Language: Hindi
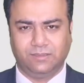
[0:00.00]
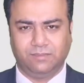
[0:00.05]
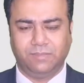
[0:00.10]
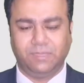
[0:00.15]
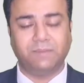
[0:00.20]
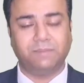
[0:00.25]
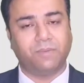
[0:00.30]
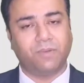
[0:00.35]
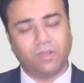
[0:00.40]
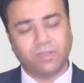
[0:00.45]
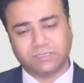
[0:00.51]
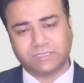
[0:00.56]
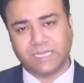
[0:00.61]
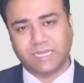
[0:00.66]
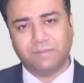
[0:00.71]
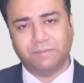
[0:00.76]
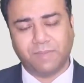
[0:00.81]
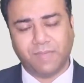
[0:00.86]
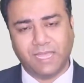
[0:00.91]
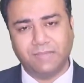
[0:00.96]
मेरे बहुत
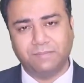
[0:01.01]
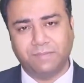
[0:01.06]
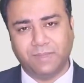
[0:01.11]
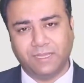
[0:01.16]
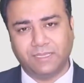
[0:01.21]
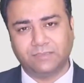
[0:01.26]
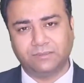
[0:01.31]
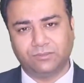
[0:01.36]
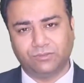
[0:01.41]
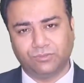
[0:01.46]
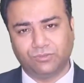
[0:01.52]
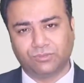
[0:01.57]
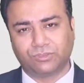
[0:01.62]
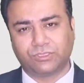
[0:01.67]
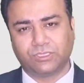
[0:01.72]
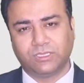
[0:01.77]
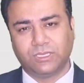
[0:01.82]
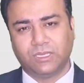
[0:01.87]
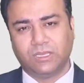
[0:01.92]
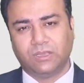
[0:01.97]
सारे भाई बहन दोस्त